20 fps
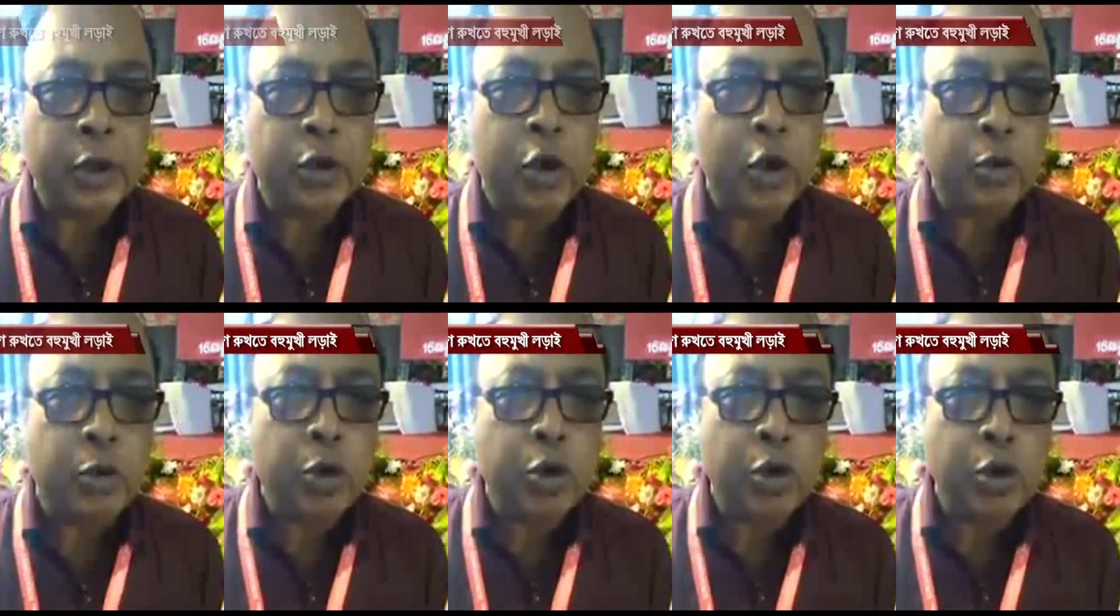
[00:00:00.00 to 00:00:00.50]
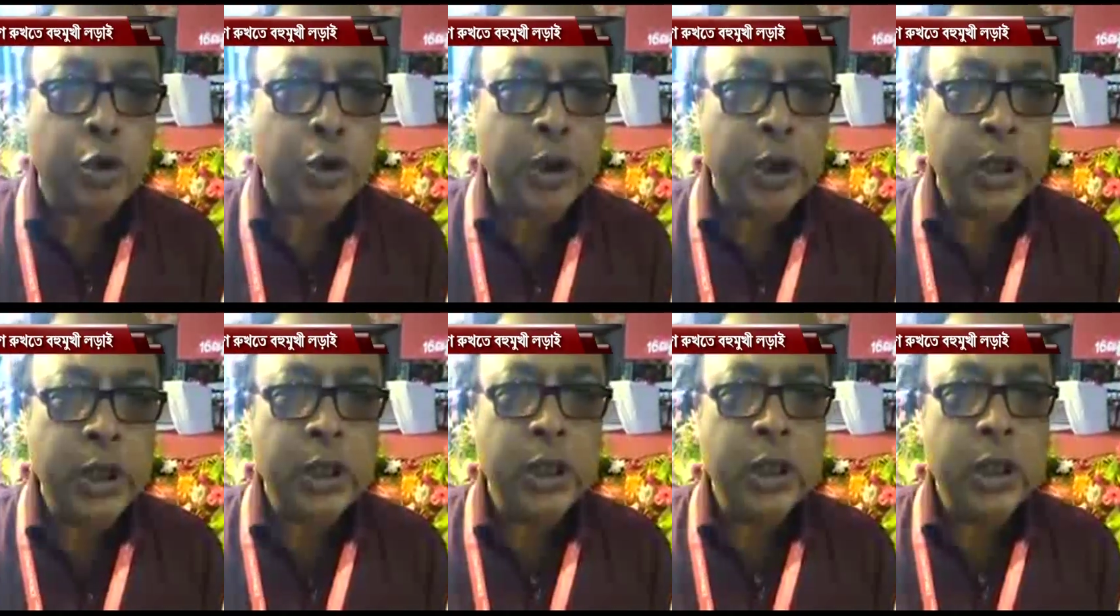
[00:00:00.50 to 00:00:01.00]
সর্বশক্তি
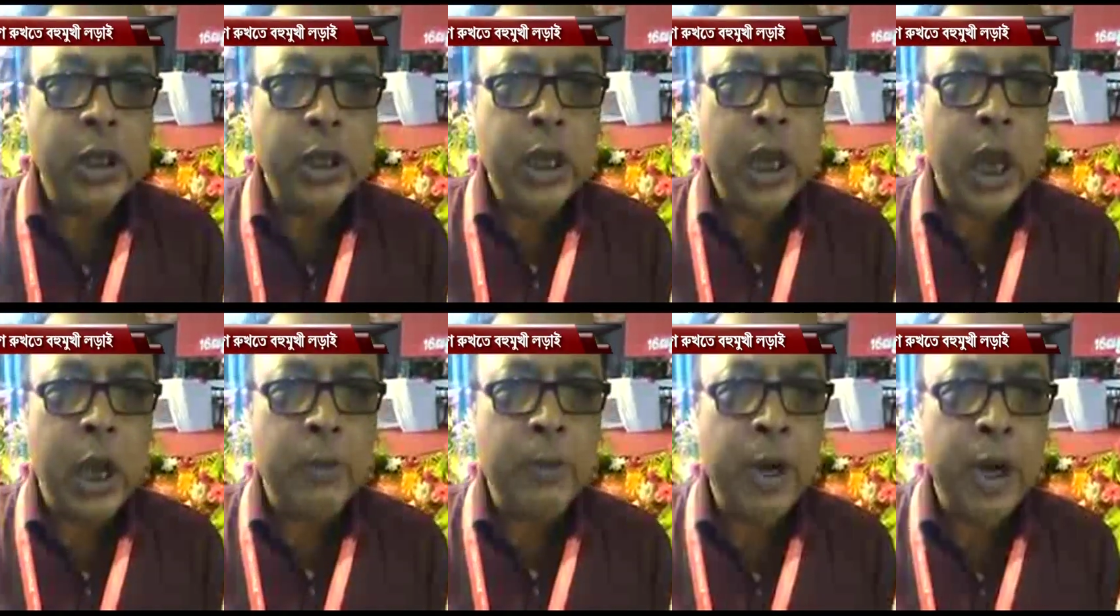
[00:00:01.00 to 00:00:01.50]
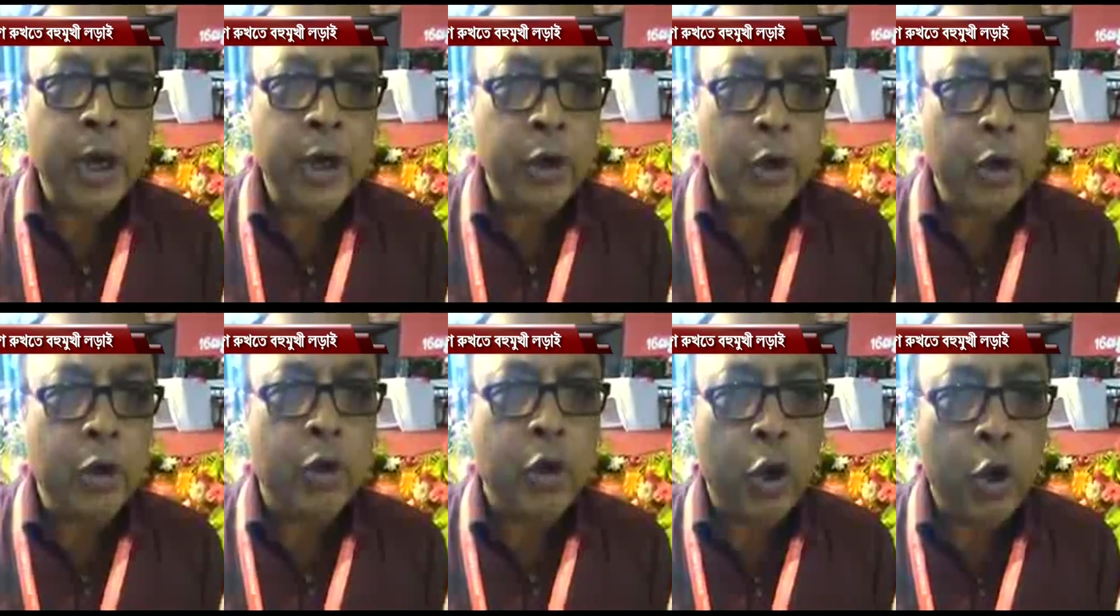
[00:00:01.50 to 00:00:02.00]
আমরা
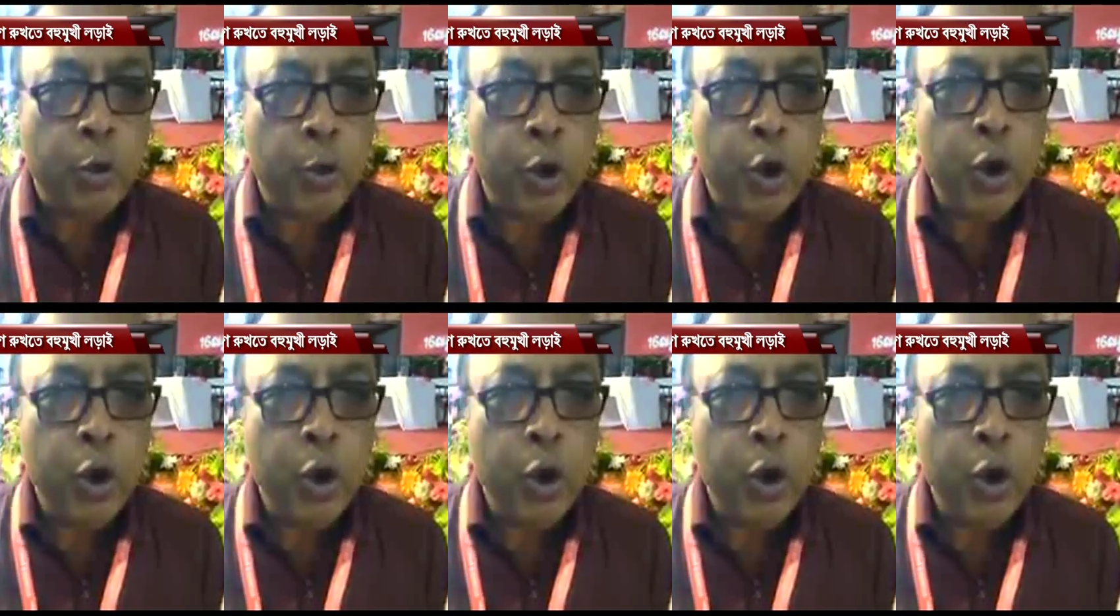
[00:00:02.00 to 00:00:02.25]
নিয়োগ করব